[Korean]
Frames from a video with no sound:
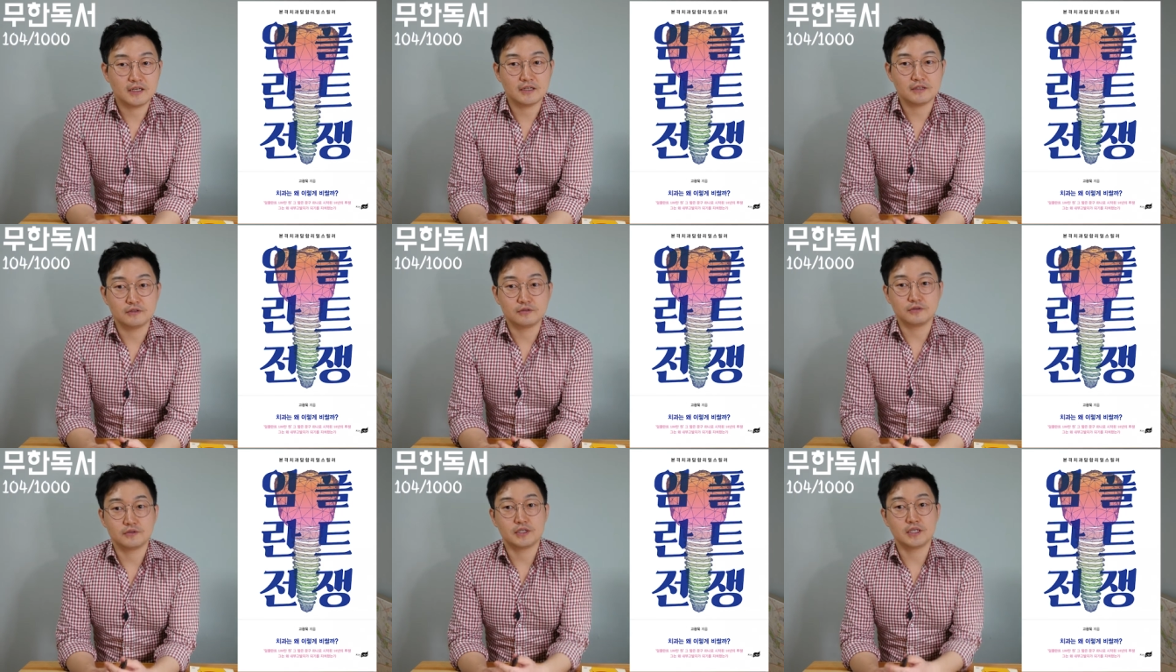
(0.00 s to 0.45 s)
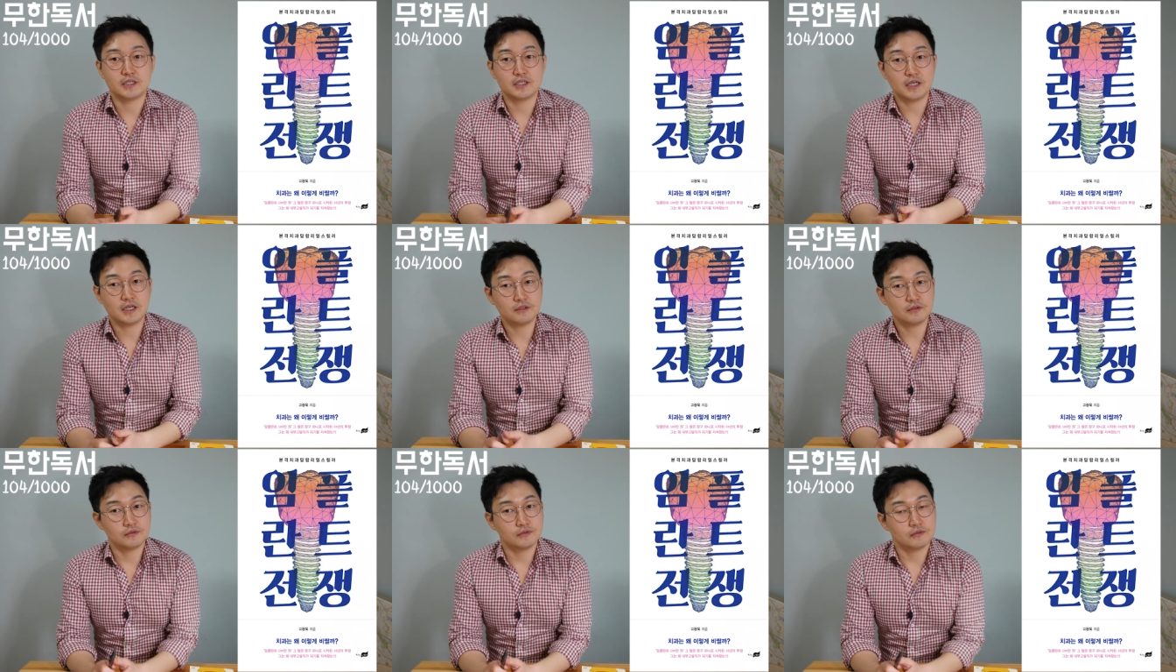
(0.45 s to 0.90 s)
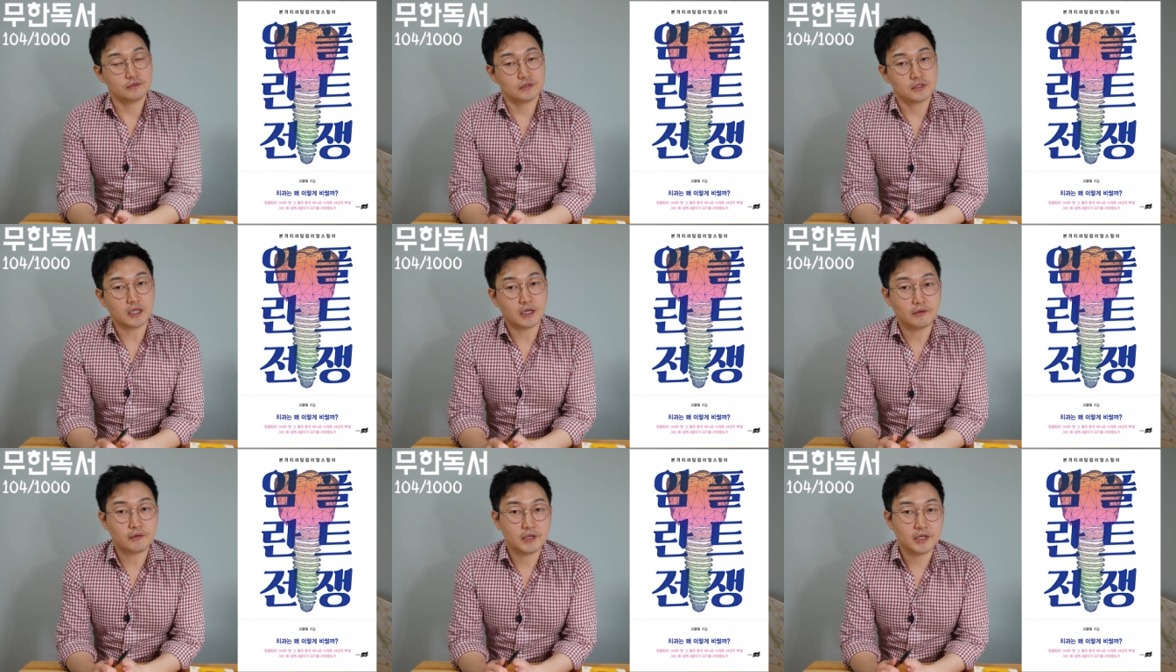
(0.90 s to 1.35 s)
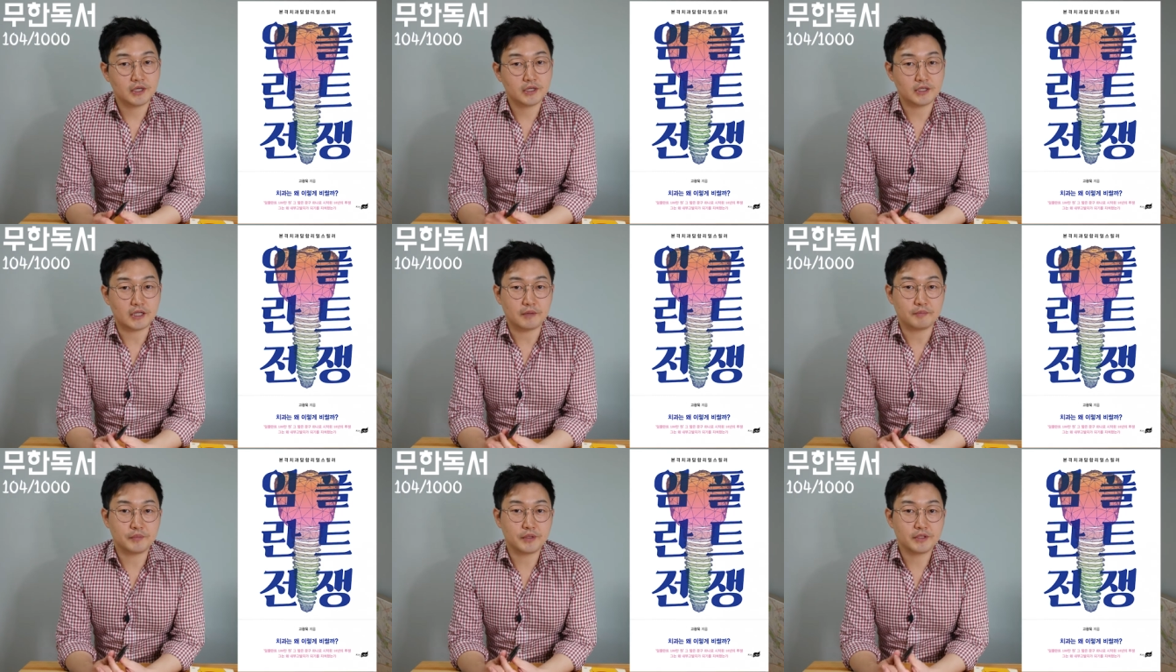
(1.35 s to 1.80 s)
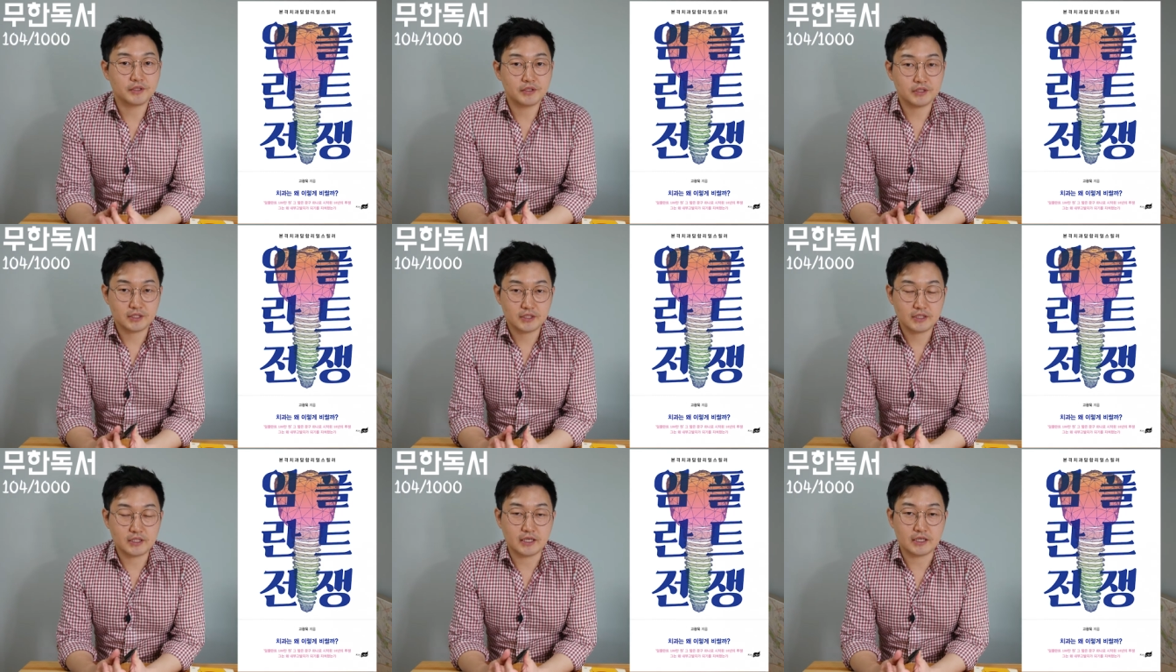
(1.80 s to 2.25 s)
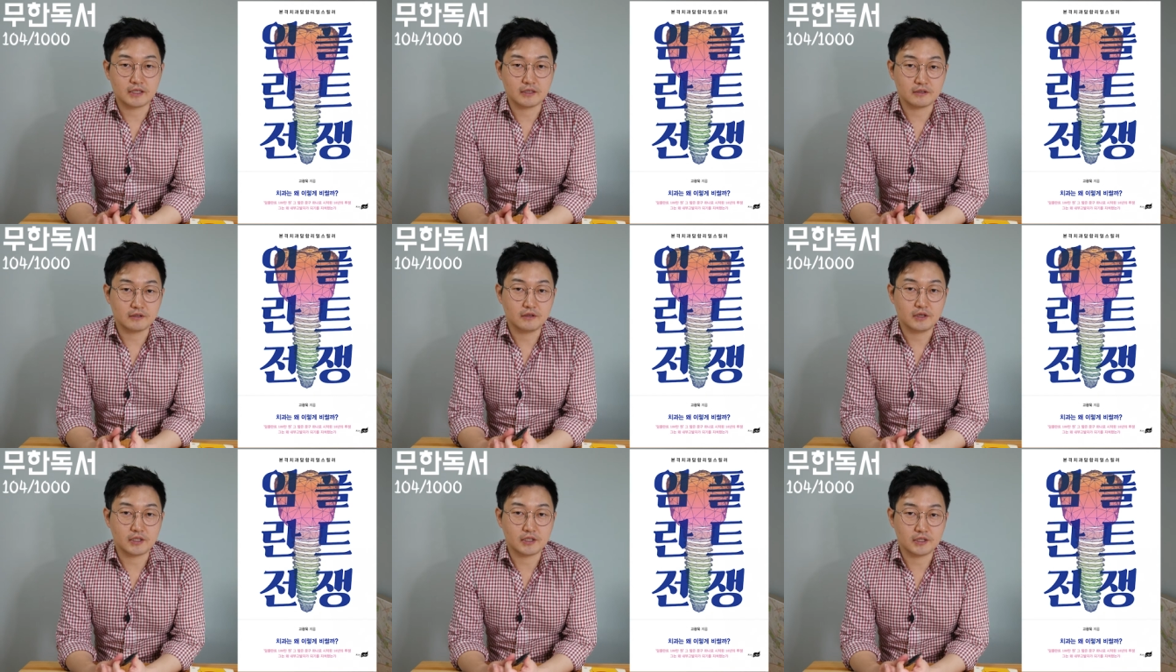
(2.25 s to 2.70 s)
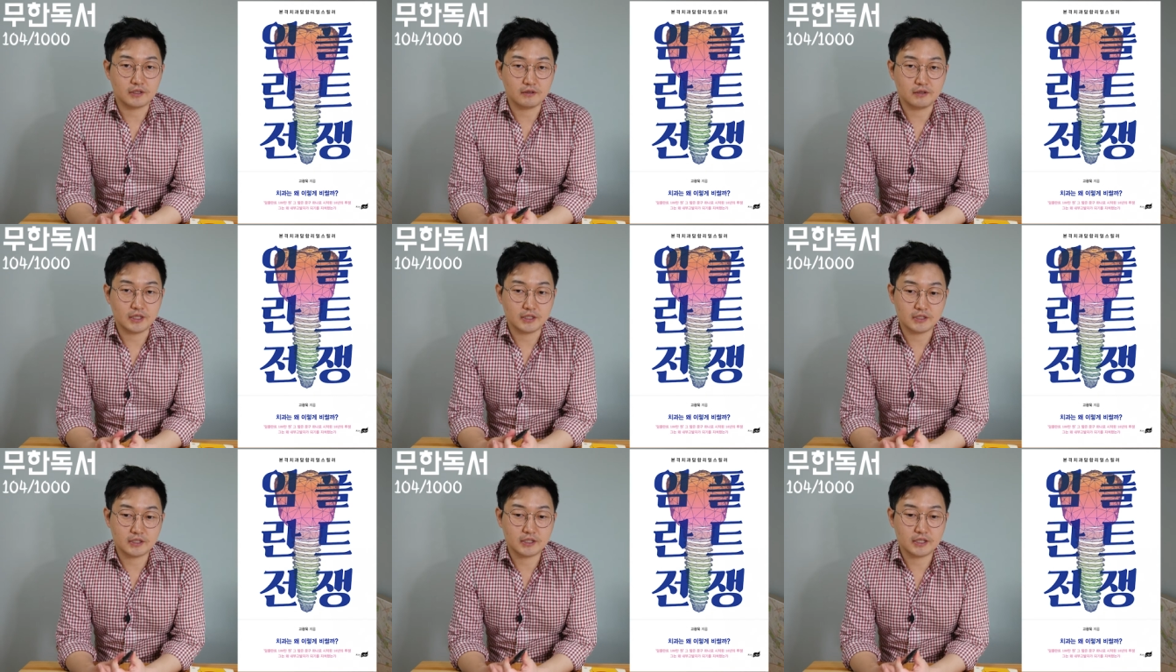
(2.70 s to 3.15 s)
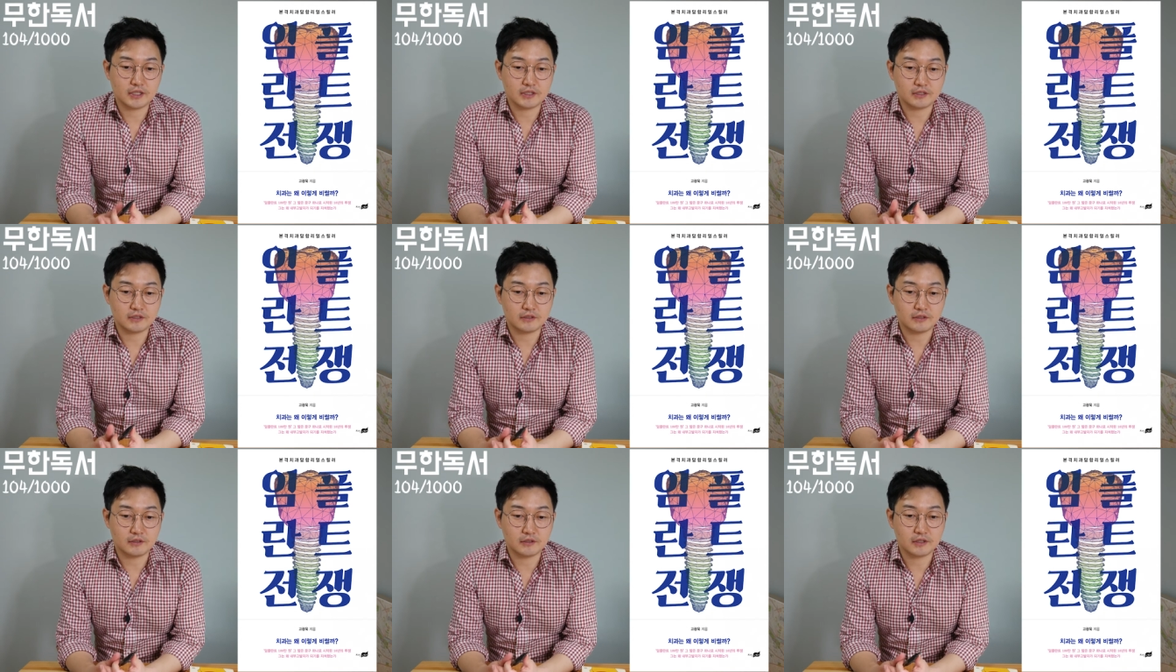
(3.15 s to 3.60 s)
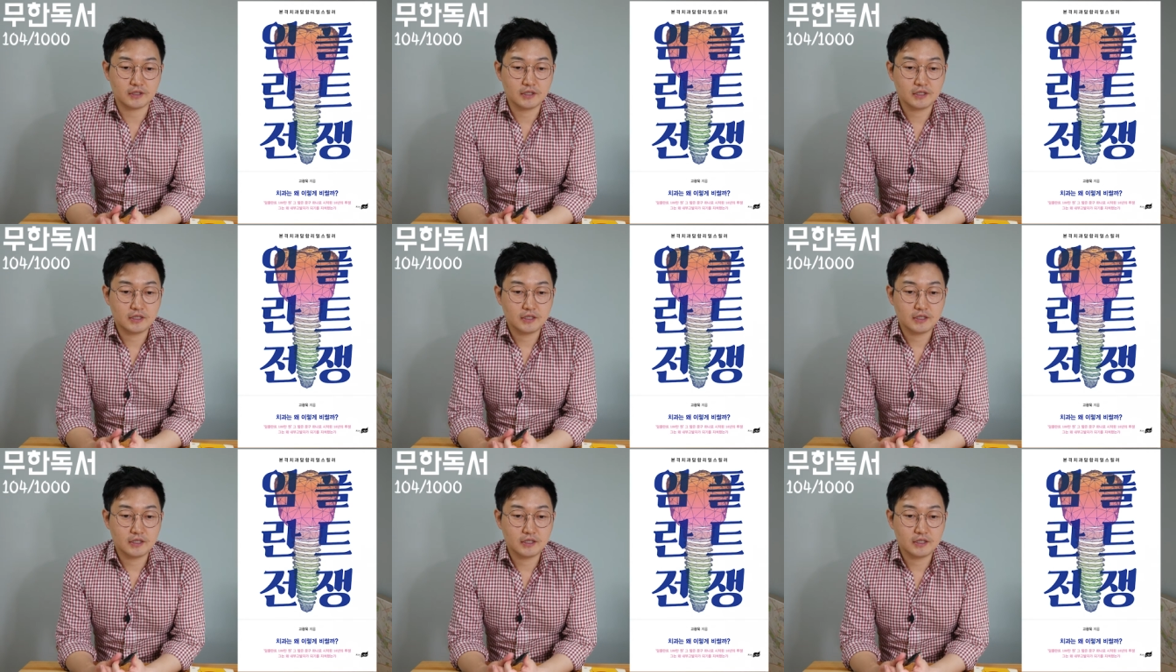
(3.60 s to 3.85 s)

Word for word: 아니고 사실 한국 사회의 단편적인 이야기인 것 같아요. 아직까지 이런